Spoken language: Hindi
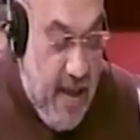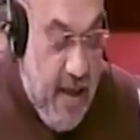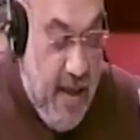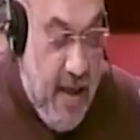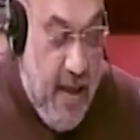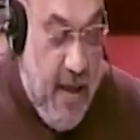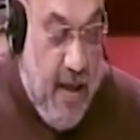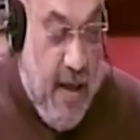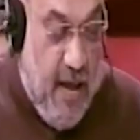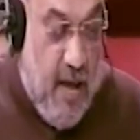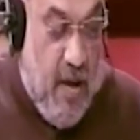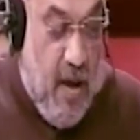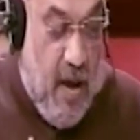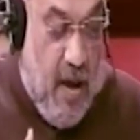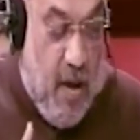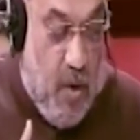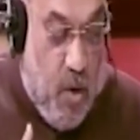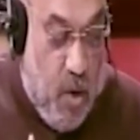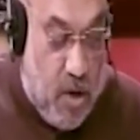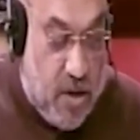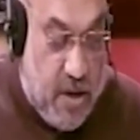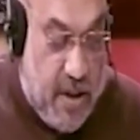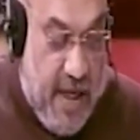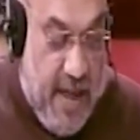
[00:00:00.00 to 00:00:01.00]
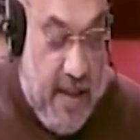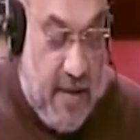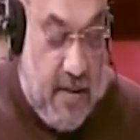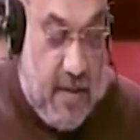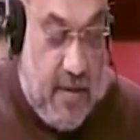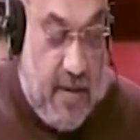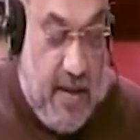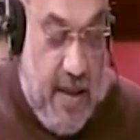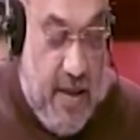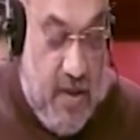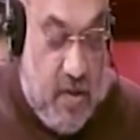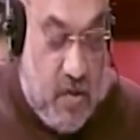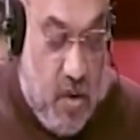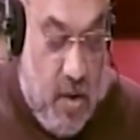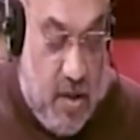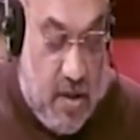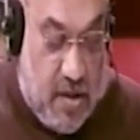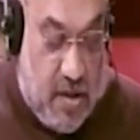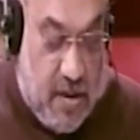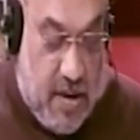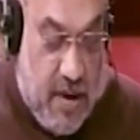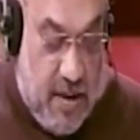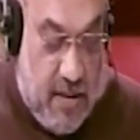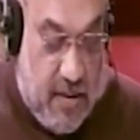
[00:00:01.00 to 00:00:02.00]
क्या भारत को पाकिस्तान
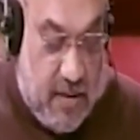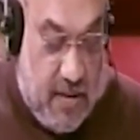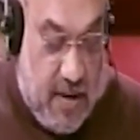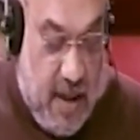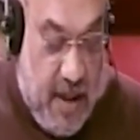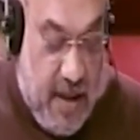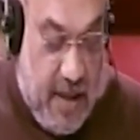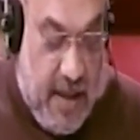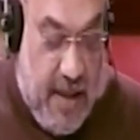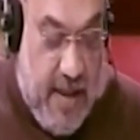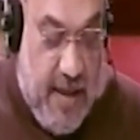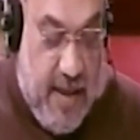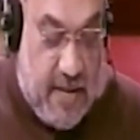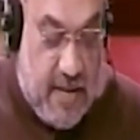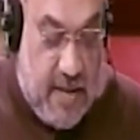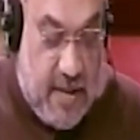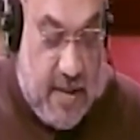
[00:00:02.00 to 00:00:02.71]
के साथ व्यापार